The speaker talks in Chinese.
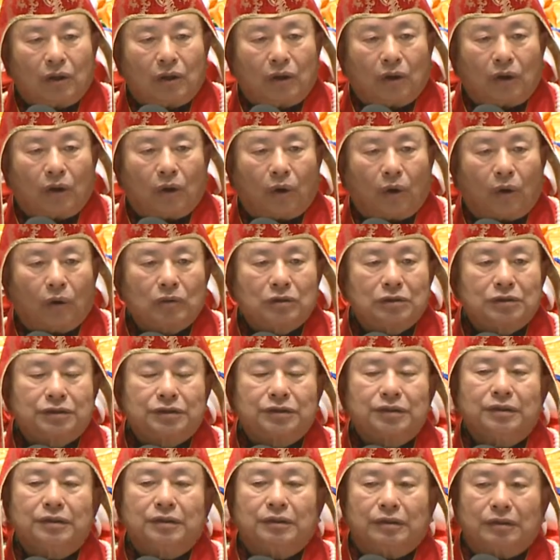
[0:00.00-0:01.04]
红
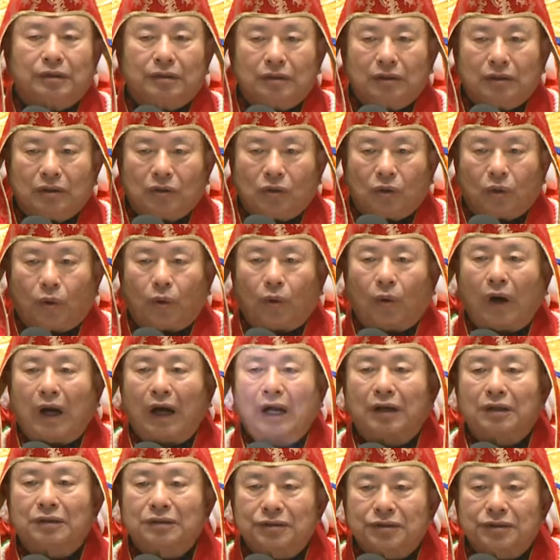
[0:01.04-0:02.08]
色、
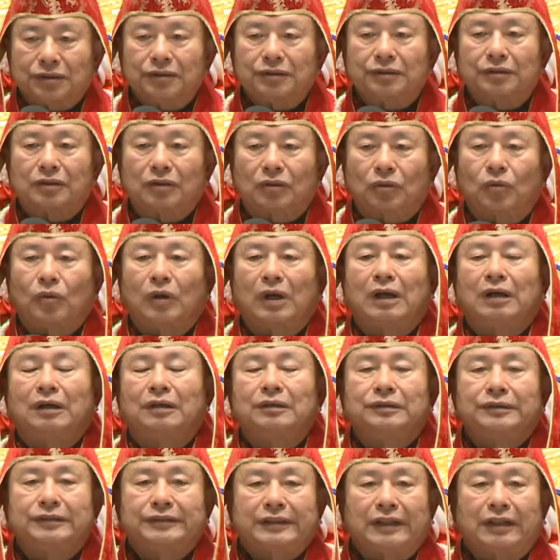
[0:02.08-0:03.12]
黄色的光
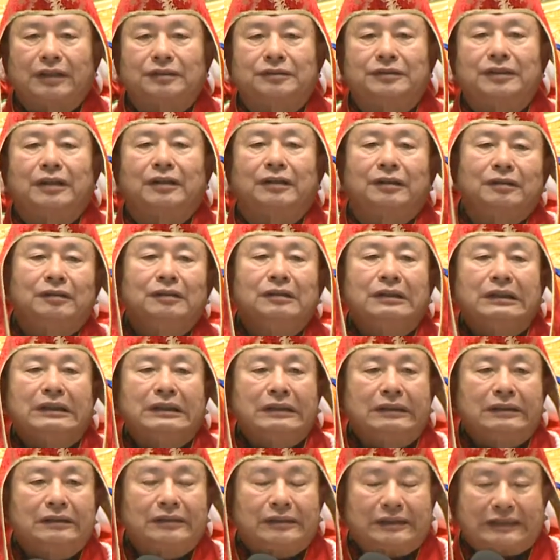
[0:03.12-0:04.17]
下降
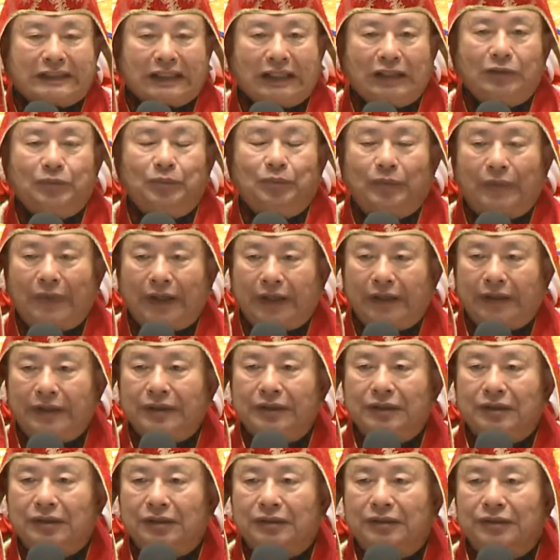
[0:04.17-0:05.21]
在每
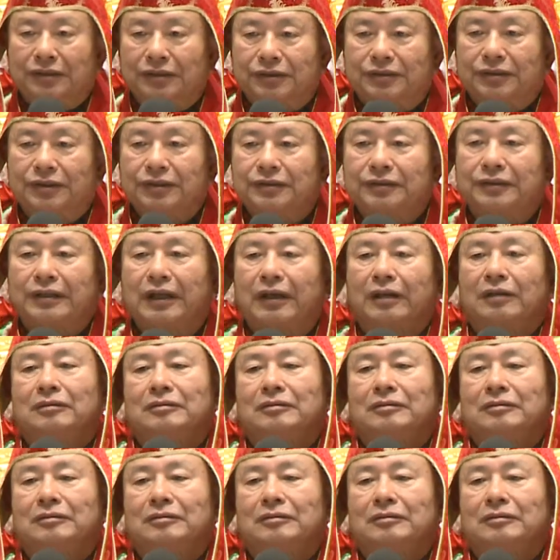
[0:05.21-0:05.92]
一个人身上，